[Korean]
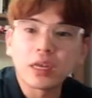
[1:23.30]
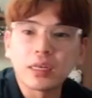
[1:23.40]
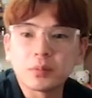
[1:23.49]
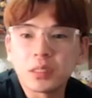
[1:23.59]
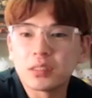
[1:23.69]

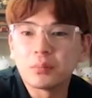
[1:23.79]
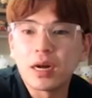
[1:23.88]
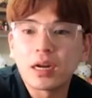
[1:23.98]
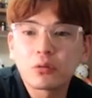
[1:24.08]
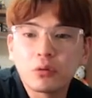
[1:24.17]
있습니다. 지금
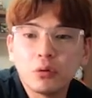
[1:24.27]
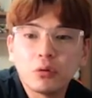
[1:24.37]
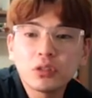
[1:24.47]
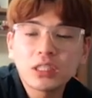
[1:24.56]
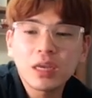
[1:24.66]

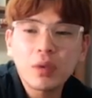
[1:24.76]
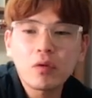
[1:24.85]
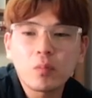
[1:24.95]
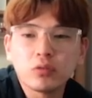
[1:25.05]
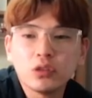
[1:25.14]
마르코.
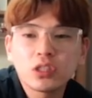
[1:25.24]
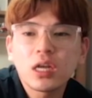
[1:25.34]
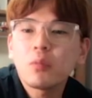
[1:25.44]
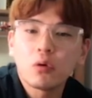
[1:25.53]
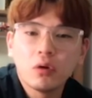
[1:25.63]
12위
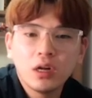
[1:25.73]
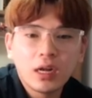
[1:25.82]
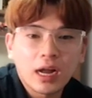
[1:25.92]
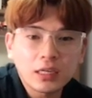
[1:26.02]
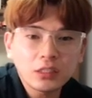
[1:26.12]
불사보.
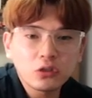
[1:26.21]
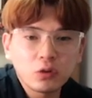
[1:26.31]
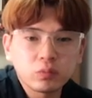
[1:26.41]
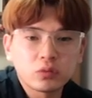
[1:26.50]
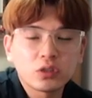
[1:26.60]

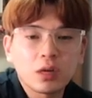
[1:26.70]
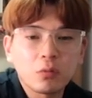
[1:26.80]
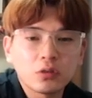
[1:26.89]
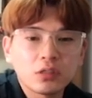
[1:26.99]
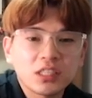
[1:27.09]
아니죠.
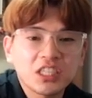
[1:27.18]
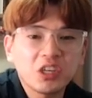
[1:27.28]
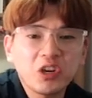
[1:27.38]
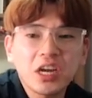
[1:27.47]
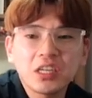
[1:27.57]
불사보는
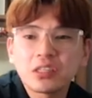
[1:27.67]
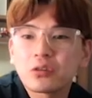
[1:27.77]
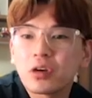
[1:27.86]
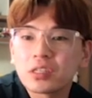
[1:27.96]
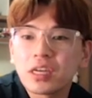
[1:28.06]
7위 안에
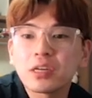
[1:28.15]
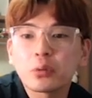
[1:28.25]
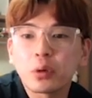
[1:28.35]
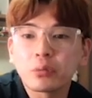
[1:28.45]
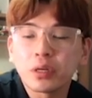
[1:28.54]
들어가는
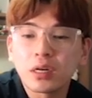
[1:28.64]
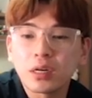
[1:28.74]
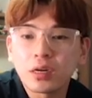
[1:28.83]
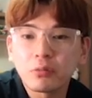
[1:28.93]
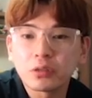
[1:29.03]
캐릭터라고
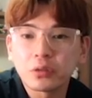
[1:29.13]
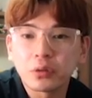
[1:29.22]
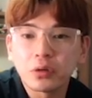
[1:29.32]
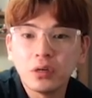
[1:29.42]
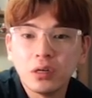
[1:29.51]
생각을 하고
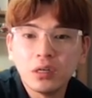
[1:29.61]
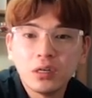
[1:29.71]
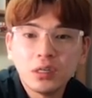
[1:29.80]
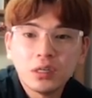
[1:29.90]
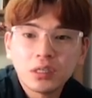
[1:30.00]
있어요.
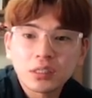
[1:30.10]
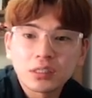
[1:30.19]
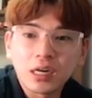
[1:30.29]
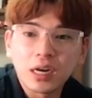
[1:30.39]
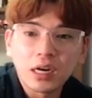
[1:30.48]

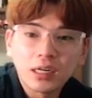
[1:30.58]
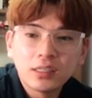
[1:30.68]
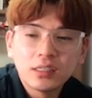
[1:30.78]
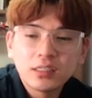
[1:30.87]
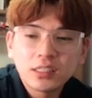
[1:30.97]
자,
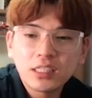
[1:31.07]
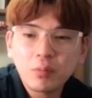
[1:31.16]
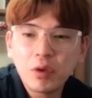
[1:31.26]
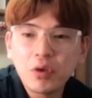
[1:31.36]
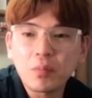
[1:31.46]

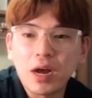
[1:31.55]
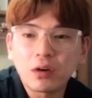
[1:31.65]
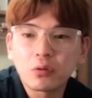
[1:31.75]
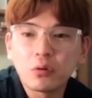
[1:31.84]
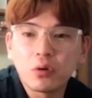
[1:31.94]
12위
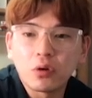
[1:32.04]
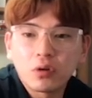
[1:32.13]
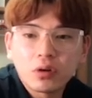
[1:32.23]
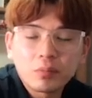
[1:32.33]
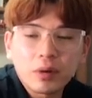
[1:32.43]
마르코.
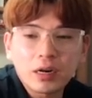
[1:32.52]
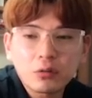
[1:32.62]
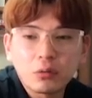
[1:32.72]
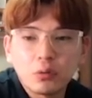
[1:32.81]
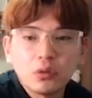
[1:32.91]

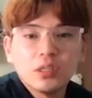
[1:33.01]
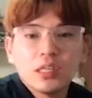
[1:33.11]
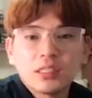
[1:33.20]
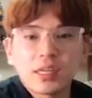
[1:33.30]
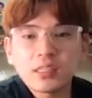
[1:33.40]
마르코.
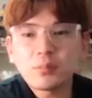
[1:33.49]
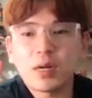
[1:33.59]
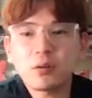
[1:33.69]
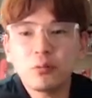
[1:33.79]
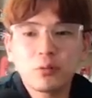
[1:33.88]
제가 지금
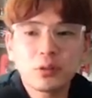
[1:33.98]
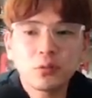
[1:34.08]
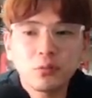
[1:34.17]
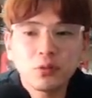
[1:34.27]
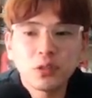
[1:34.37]
마르코를
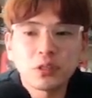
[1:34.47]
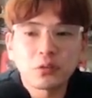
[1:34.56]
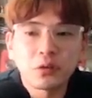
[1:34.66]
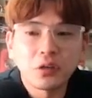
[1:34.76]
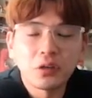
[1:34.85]
쓰고는
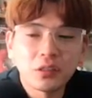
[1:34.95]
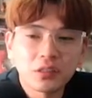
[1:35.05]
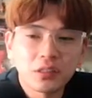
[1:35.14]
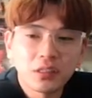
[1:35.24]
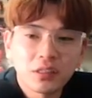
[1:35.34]

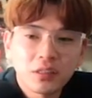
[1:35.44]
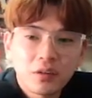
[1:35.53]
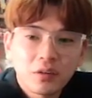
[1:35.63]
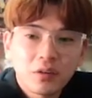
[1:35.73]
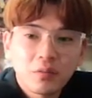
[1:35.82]
있어요.
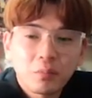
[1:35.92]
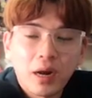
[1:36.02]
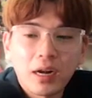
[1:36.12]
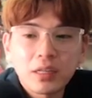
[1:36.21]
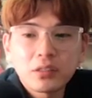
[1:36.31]

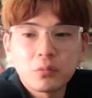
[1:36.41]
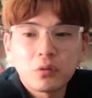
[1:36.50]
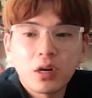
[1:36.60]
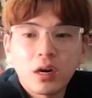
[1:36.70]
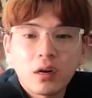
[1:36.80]
바레드는
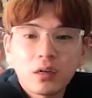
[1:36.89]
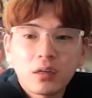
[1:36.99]
뭐야?